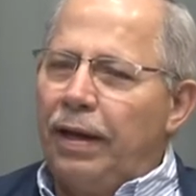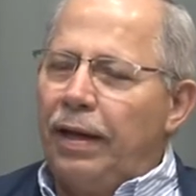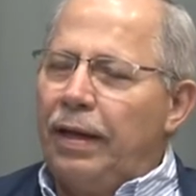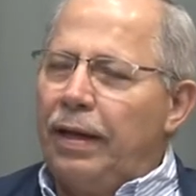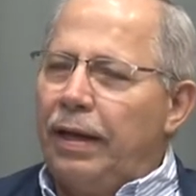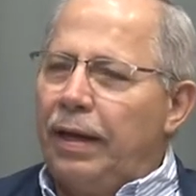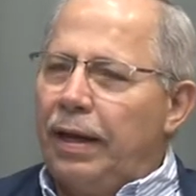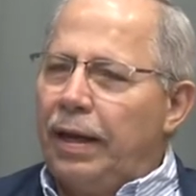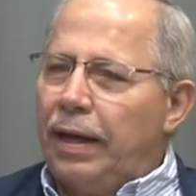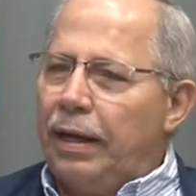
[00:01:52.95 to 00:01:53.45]

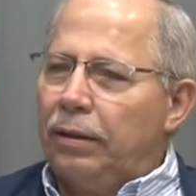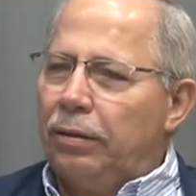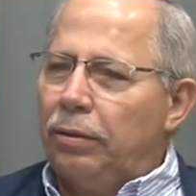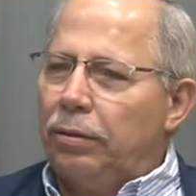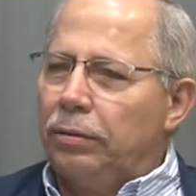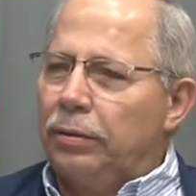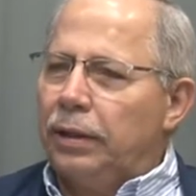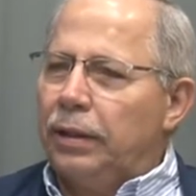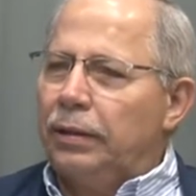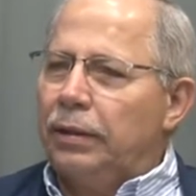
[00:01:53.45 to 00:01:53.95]
de que esto
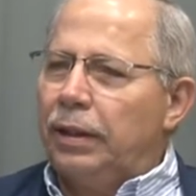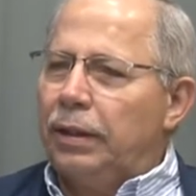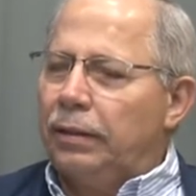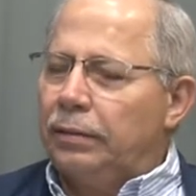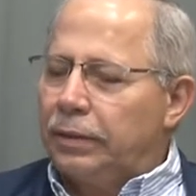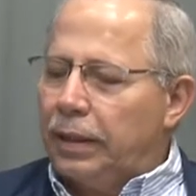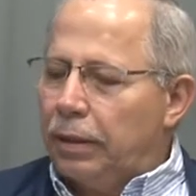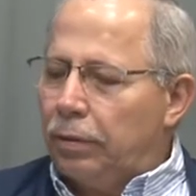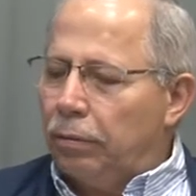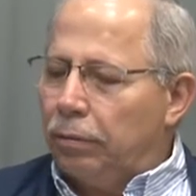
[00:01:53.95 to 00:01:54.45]

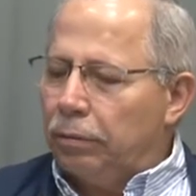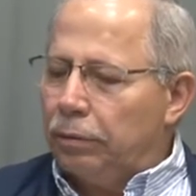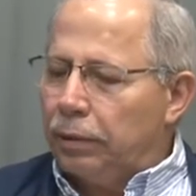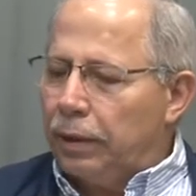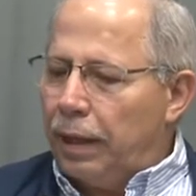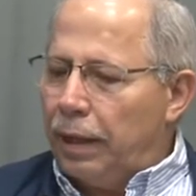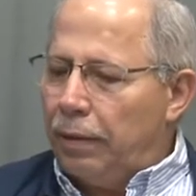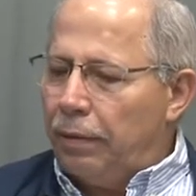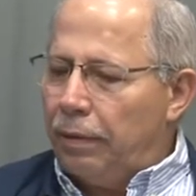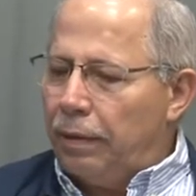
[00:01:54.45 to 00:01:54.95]
se,
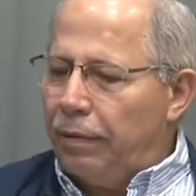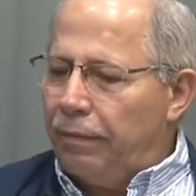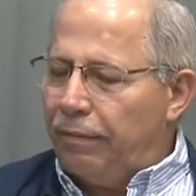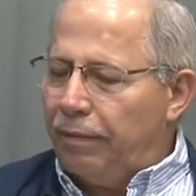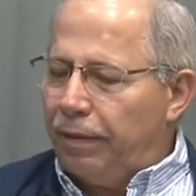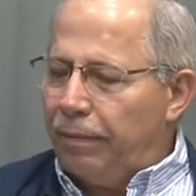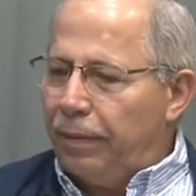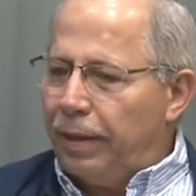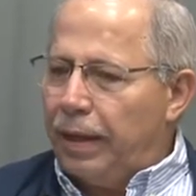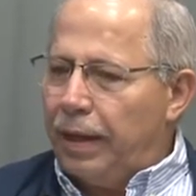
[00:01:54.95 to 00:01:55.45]
contrajo, la
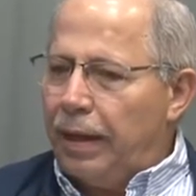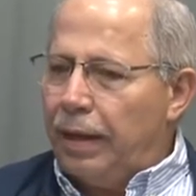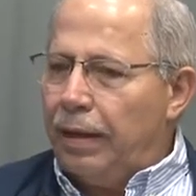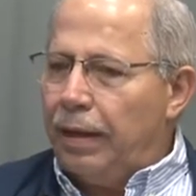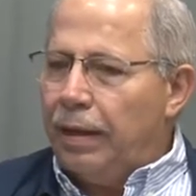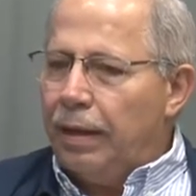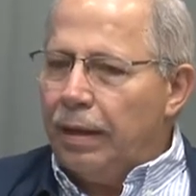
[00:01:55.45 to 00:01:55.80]
enfermedad,